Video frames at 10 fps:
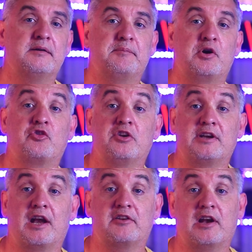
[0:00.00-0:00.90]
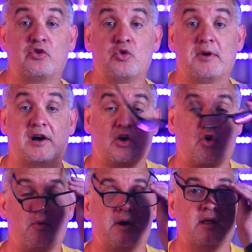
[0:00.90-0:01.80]
pero si interese las VR
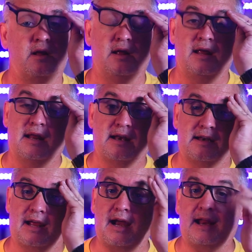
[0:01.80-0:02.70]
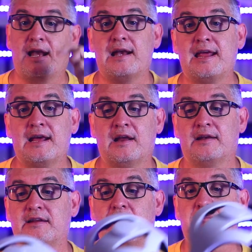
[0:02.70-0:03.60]
Cover, Dejaré el link
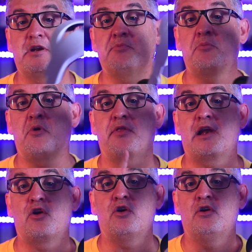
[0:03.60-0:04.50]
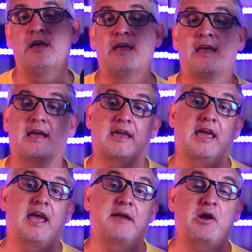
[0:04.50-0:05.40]
del mismo modelo
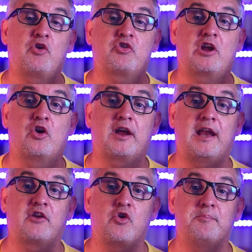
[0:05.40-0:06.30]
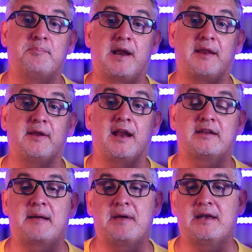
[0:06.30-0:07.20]
que hay para los que lo queráis comprar
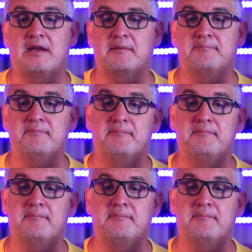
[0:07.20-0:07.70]
directamente.